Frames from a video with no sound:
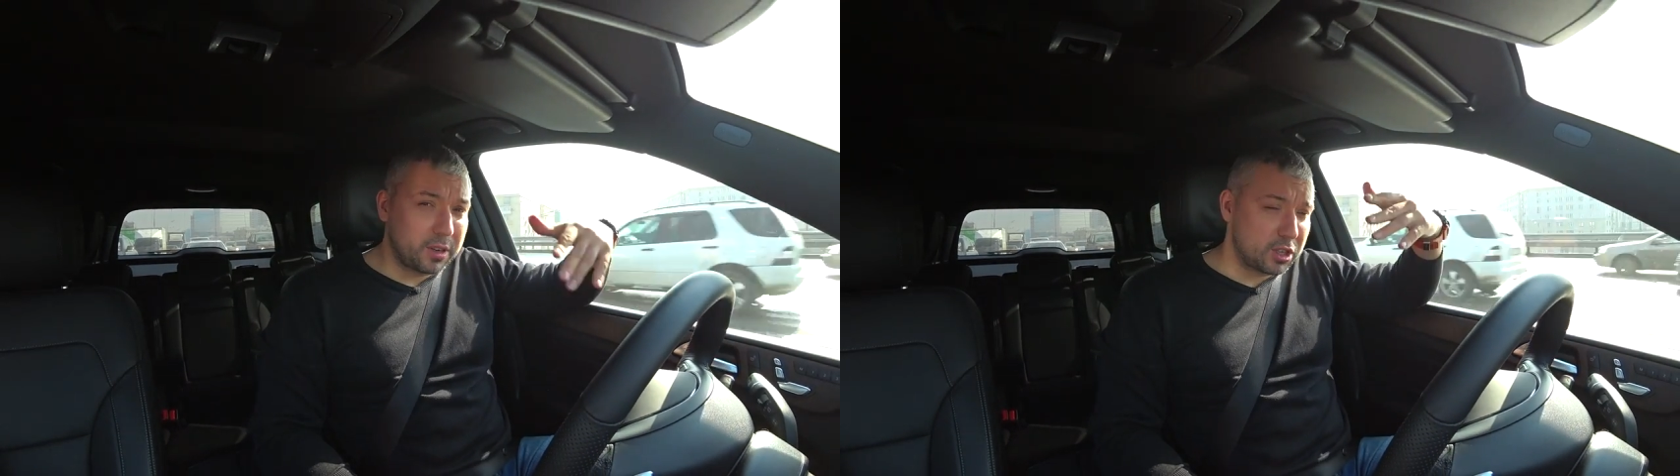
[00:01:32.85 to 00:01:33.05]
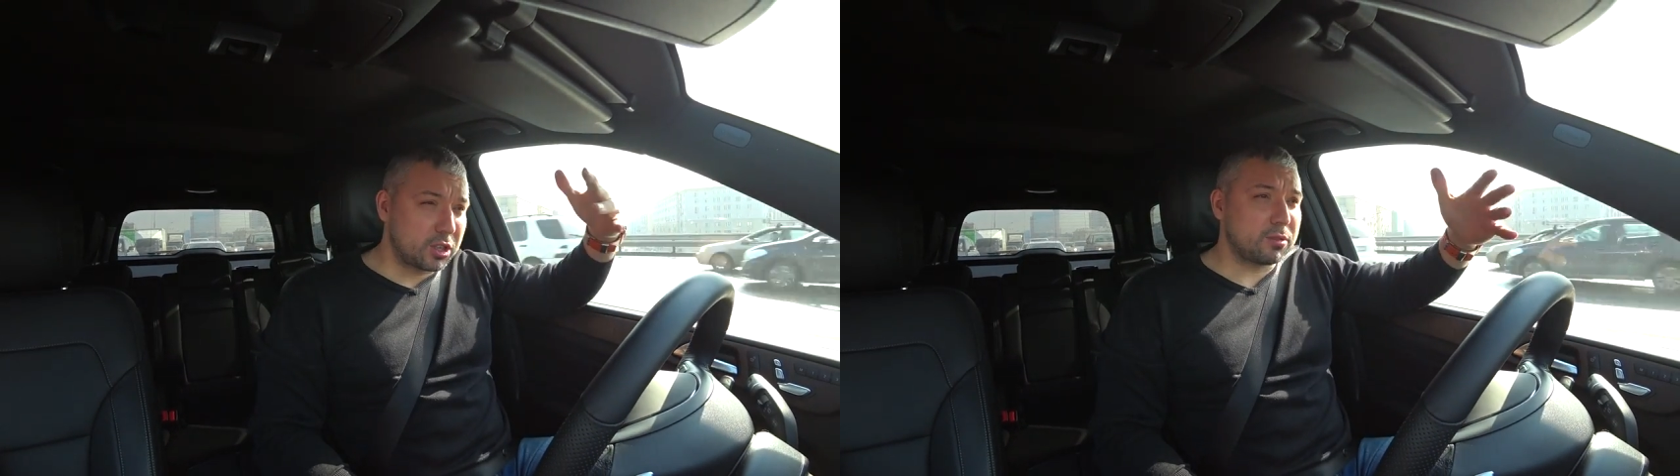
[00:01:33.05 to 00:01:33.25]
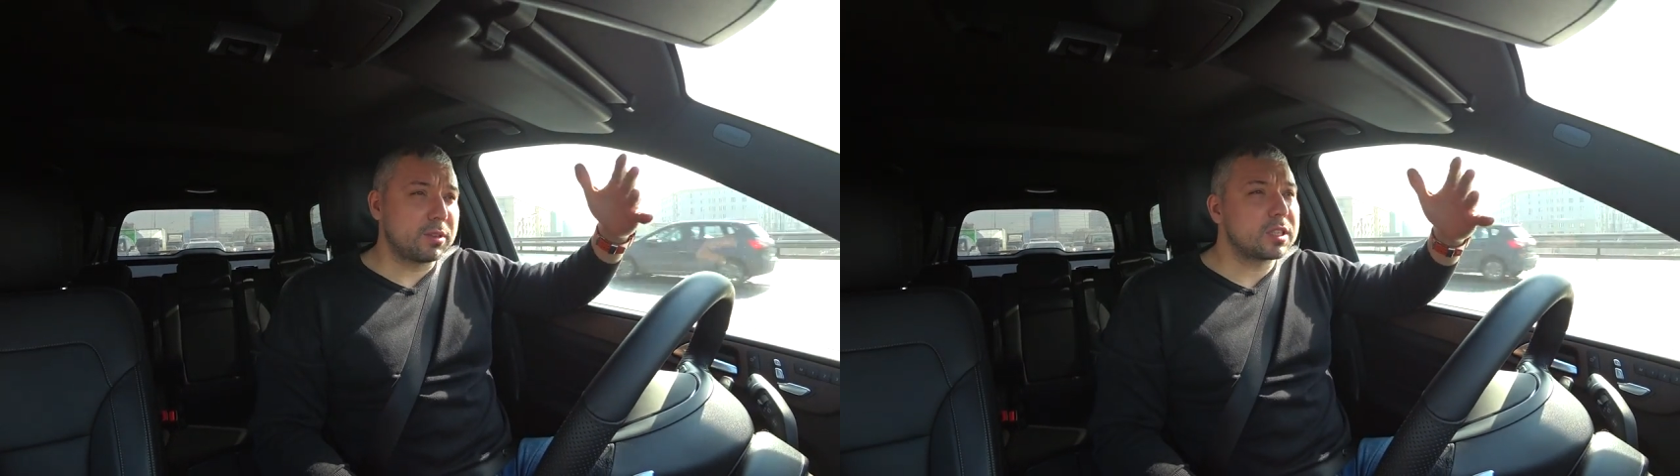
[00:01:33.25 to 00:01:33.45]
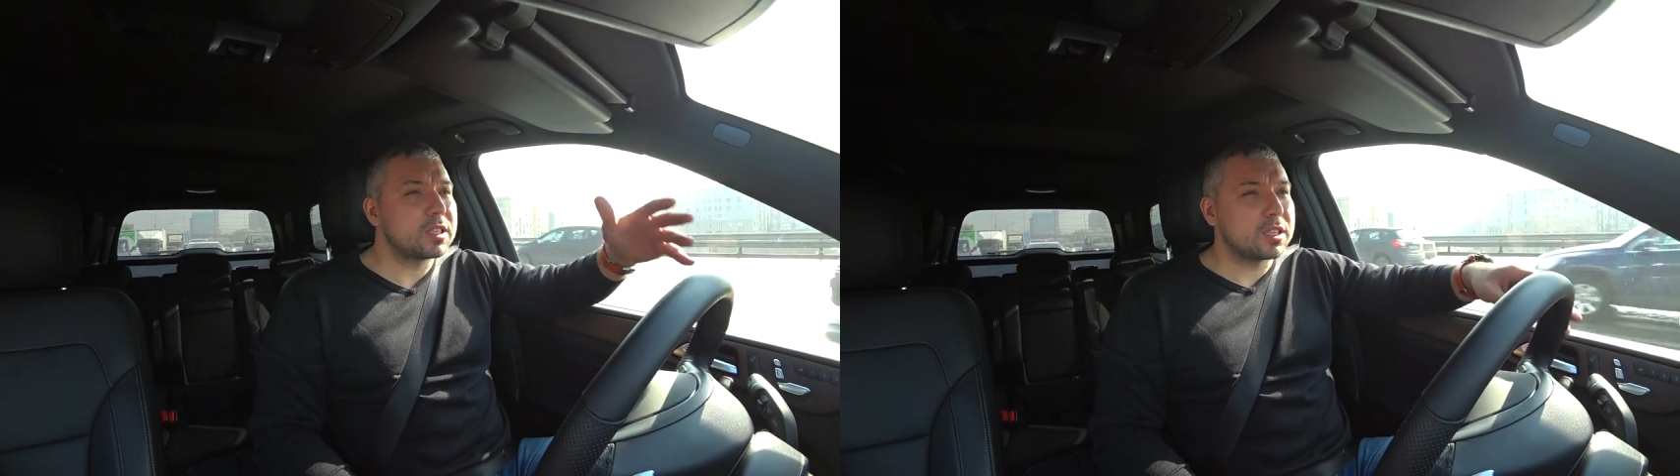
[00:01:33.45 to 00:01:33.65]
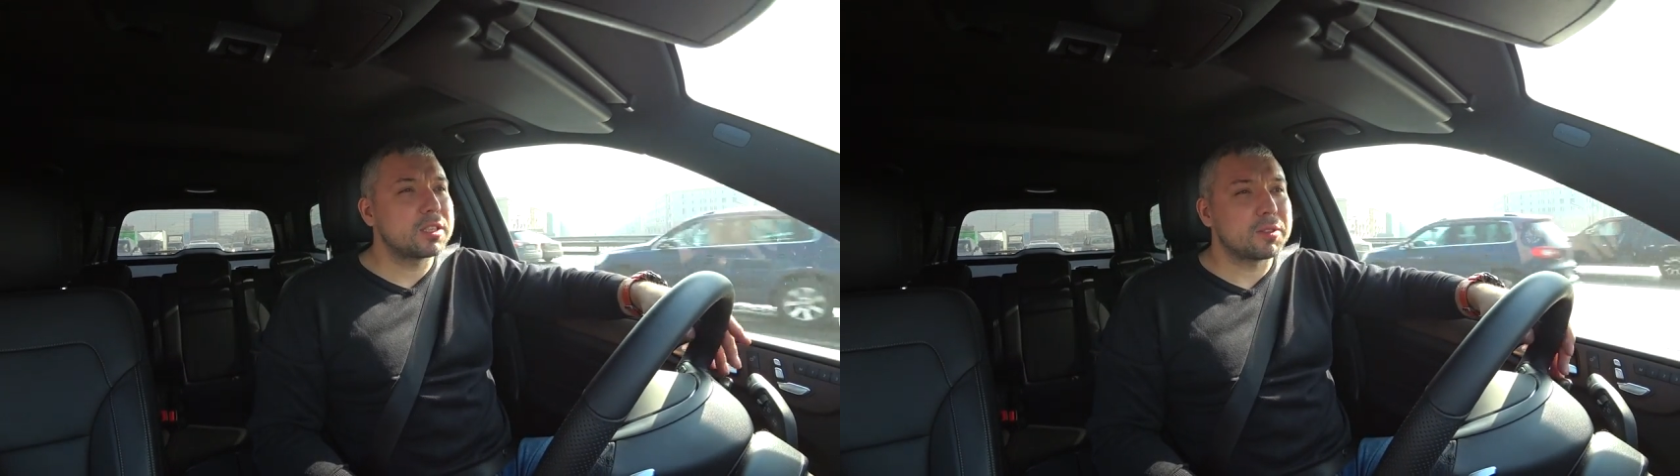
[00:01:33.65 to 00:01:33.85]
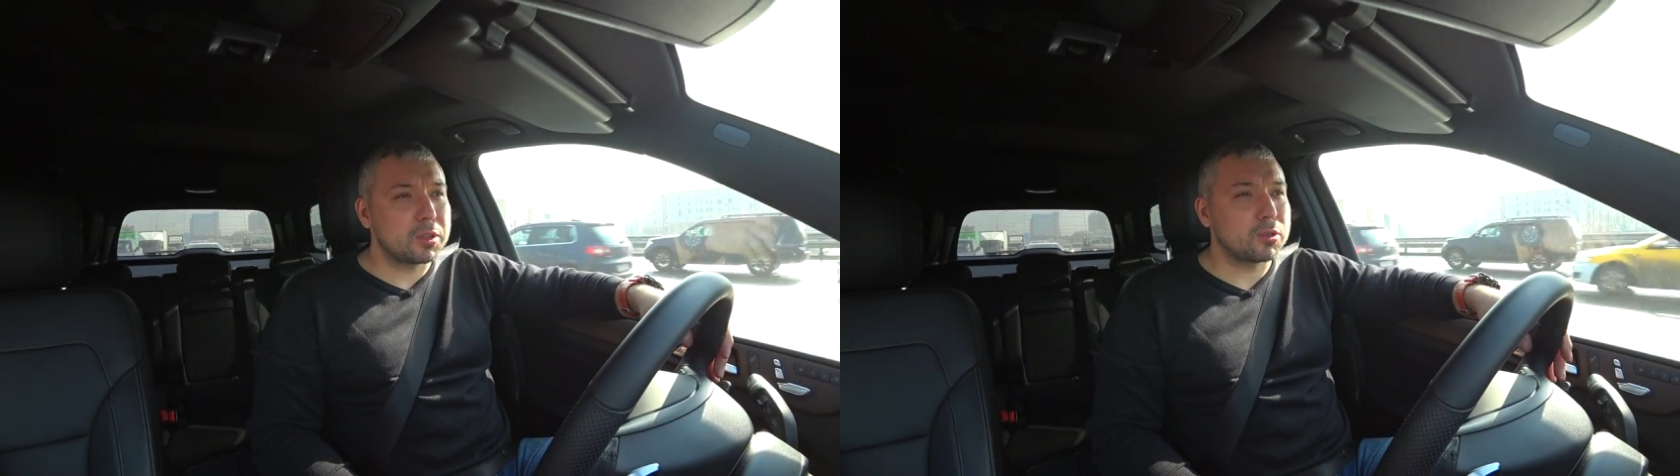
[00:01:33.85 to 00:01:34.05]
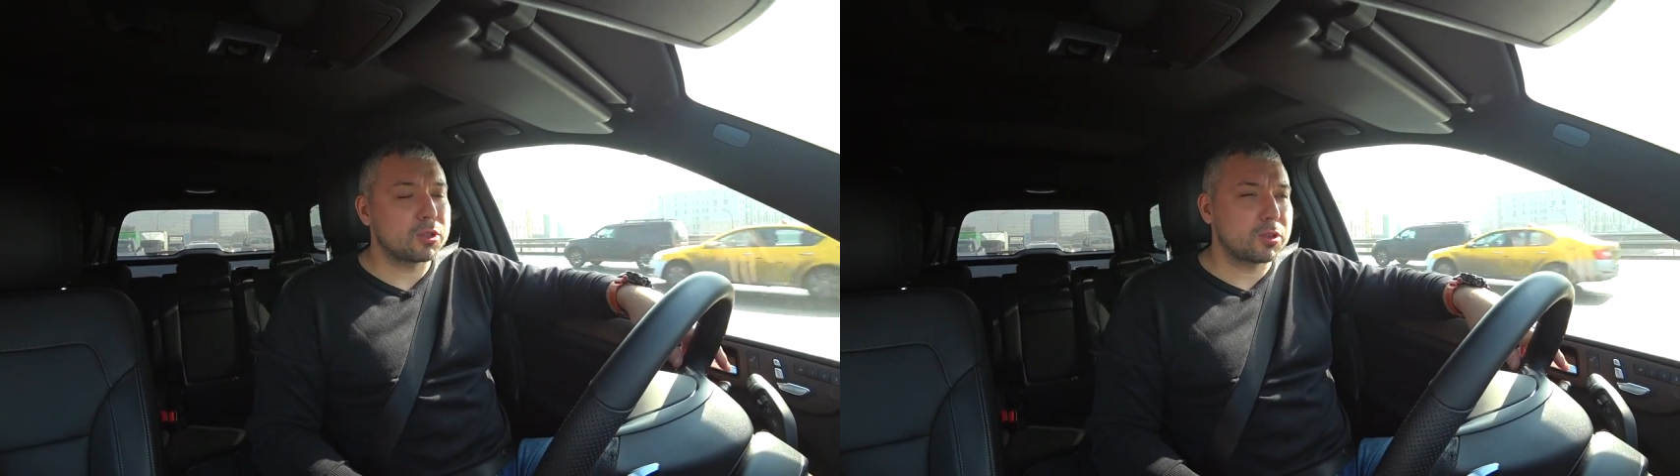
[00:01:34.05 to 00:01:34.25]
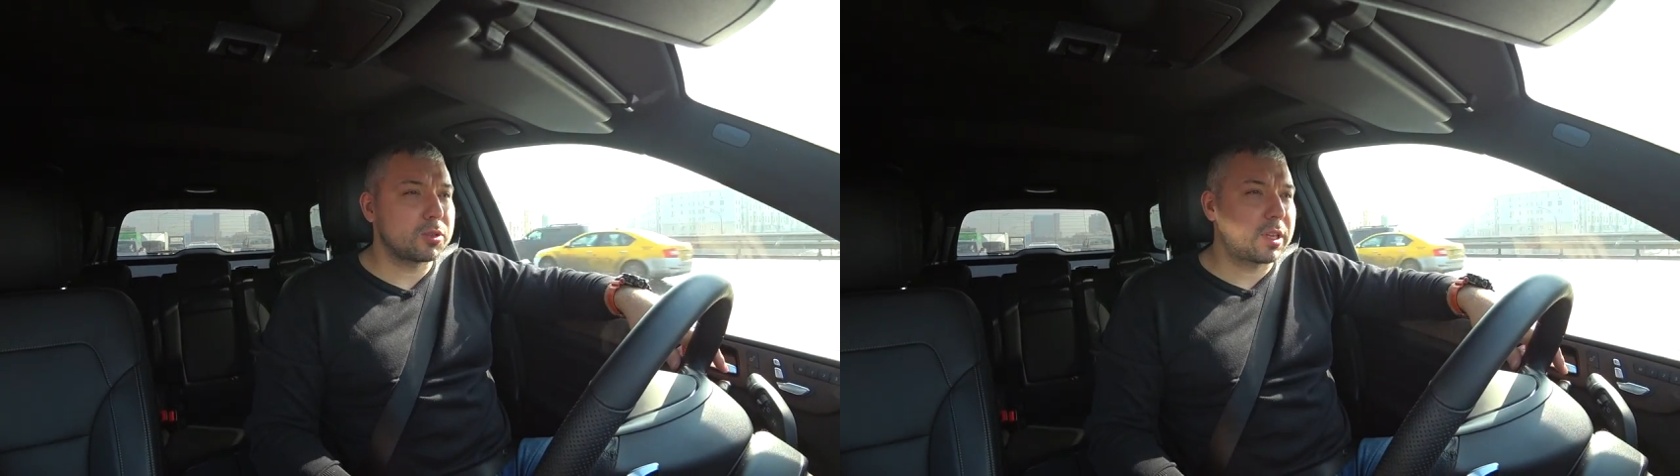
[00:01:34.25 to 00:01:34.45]
и решил высказать свою
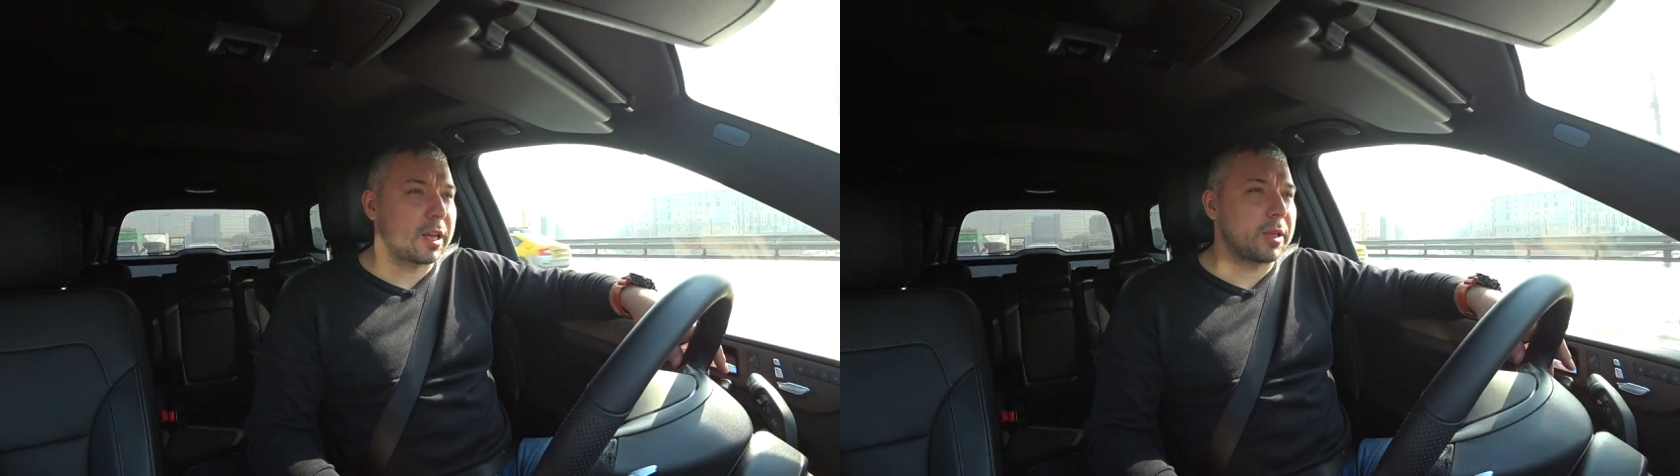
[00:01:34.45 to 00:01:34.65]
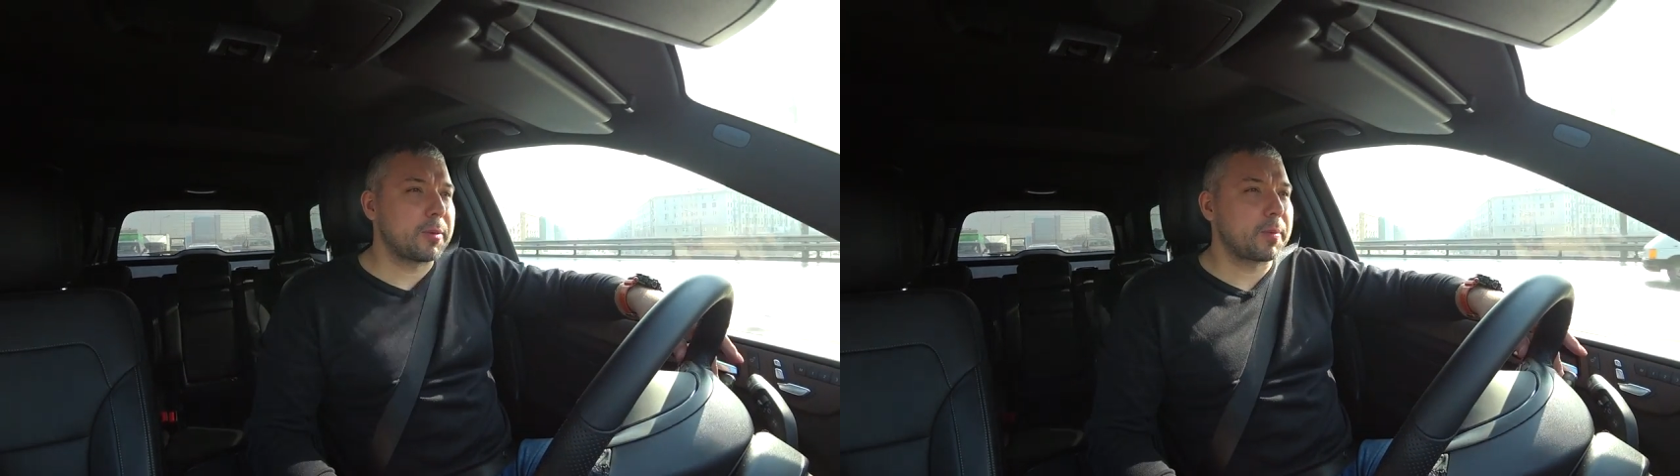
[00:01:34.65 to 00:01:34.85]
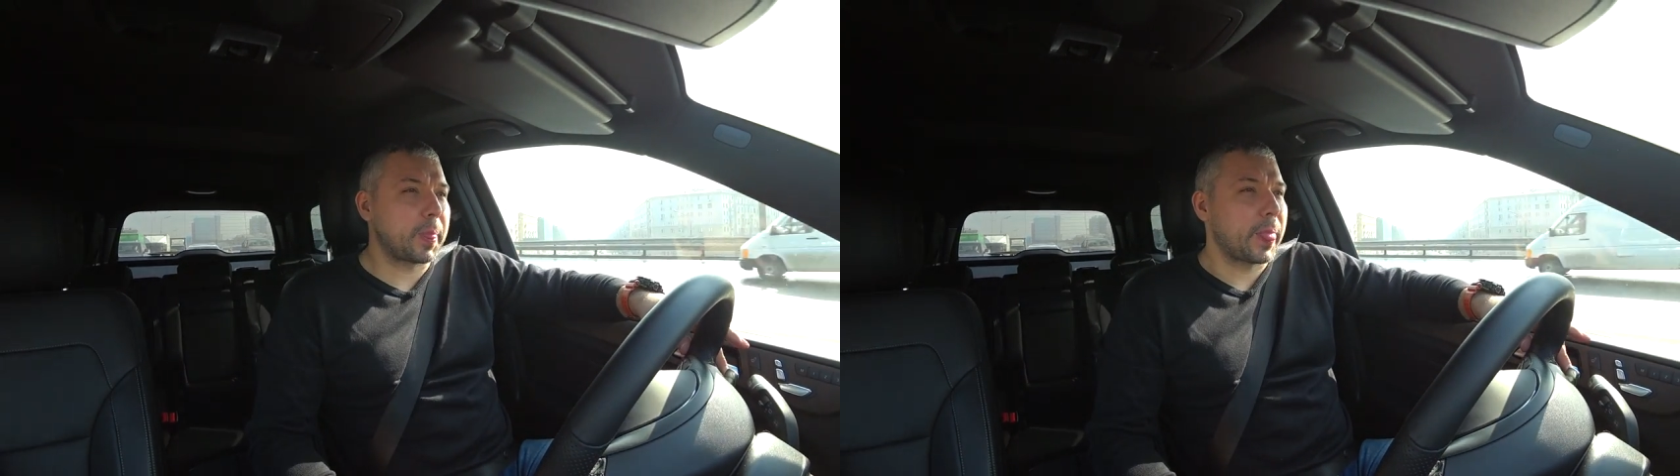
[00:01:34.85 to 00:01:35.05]
точку зрения.